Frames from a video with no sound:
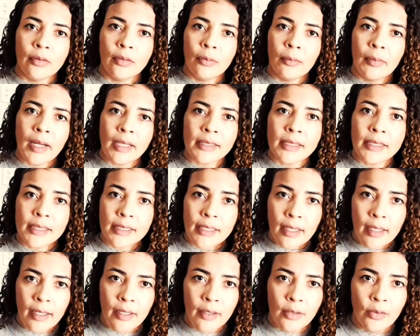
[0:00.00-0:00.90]
no braço
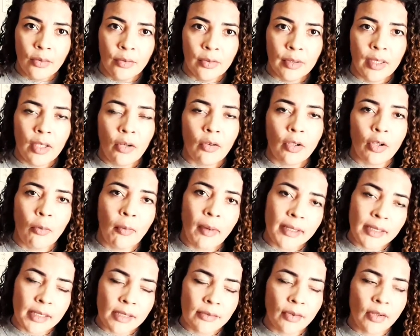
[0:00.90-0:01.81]
esquerdo, que é o que eu
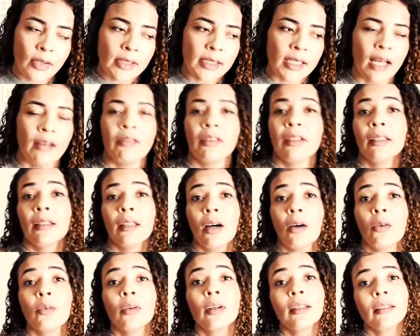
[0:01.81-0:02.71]
mais esforçava.
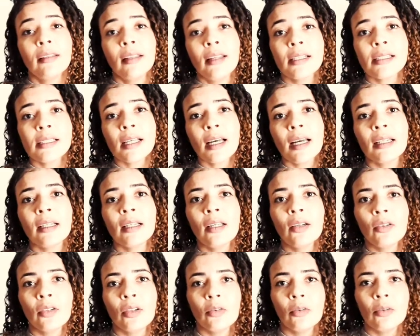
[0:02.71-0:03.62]
Então, nessa área
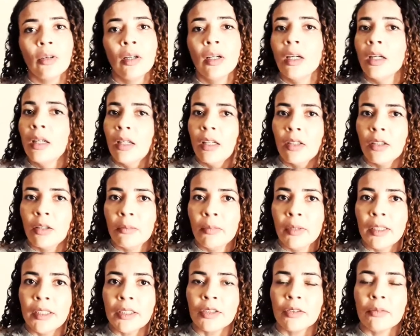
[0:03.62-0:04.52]
eu não, eu não
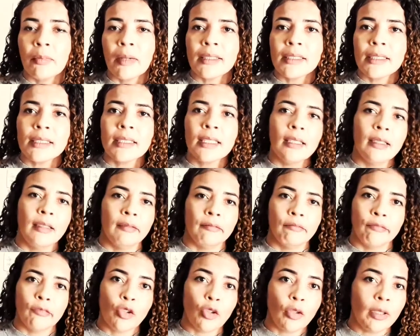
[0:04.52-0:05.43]
mexo. Mas assim,
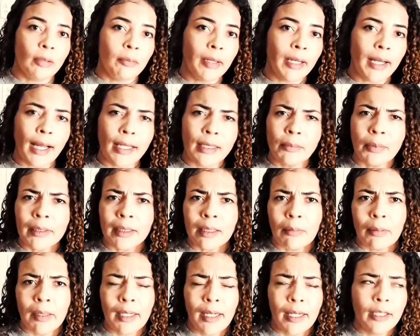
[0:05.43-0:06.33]
tô liberada para
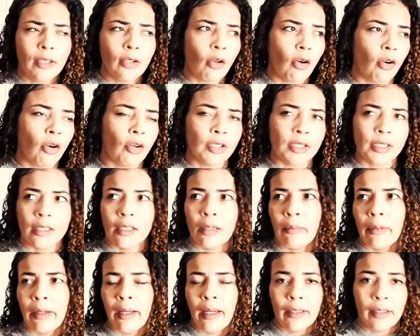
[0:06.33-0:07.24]
trabalhar em loja,
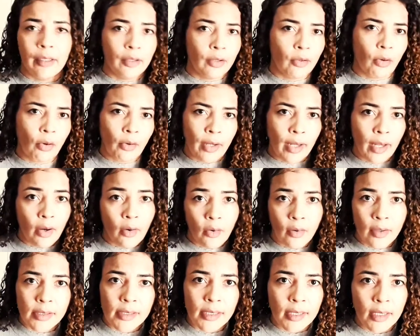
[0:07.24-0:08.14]
trabalhar em qualquer
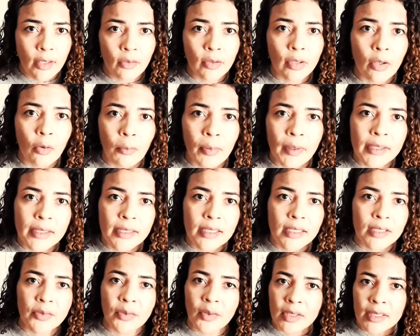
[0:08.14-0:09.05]
coisa que eu não preciso
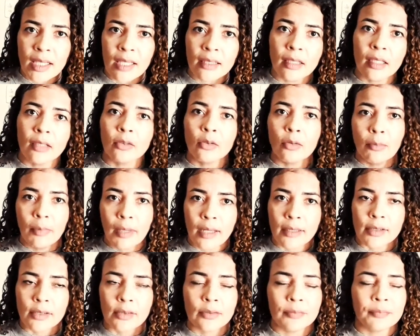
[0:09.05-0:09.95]
esforçar tanto o
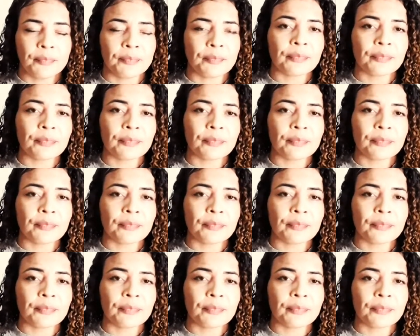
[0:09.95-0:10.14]
braço.